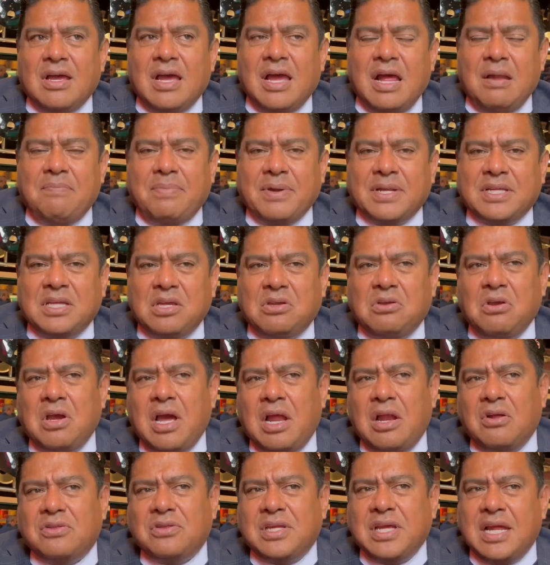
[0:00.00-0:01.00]
El prestigio
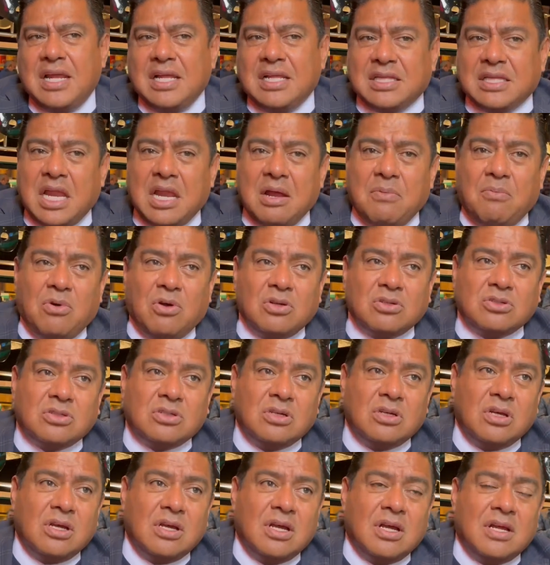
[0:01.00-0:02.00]
ya lo tienen, tenemos
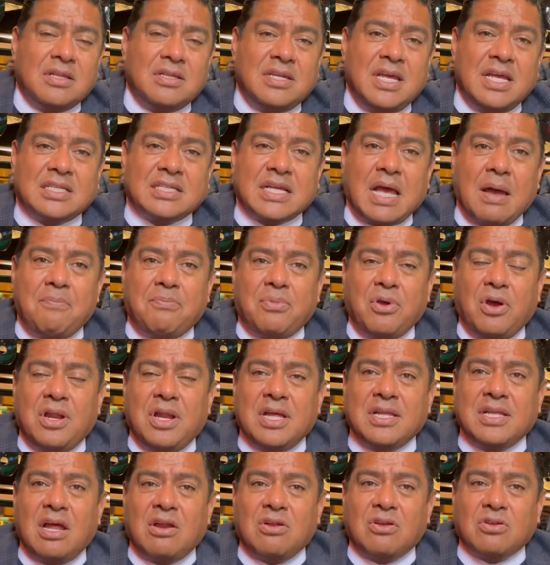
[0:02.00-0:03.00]
10
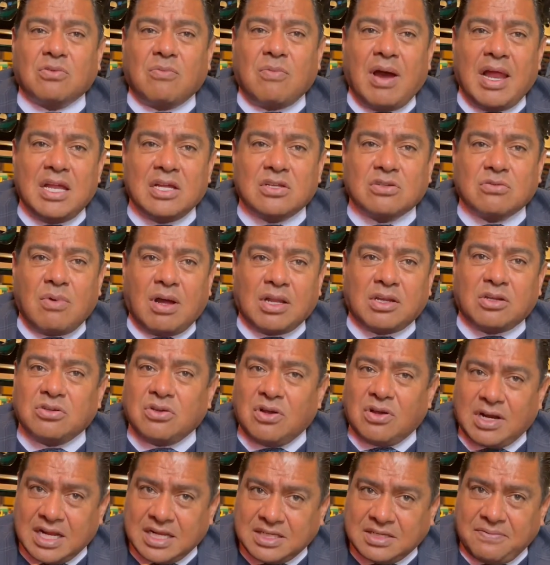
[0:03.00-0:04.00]
campeones, de los cuales 4
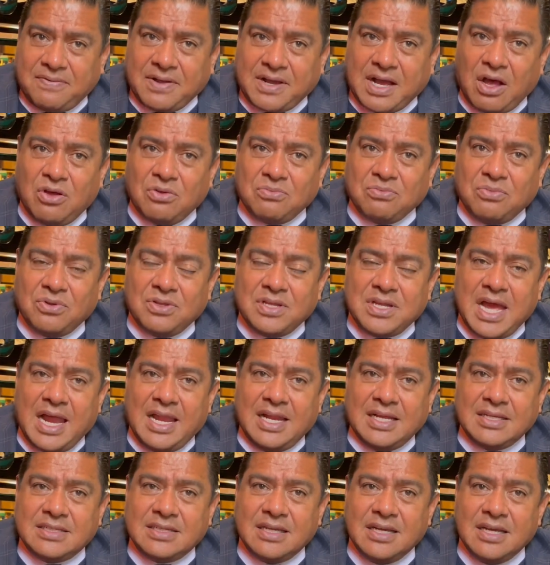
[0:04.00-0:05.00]
son clasificados
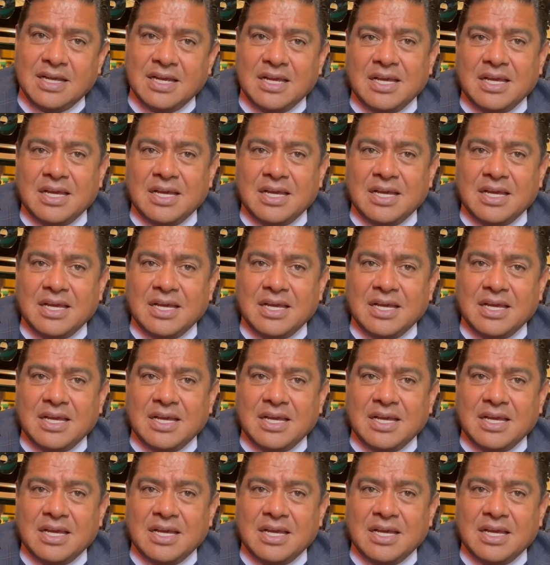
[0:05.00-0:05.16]
mundiales,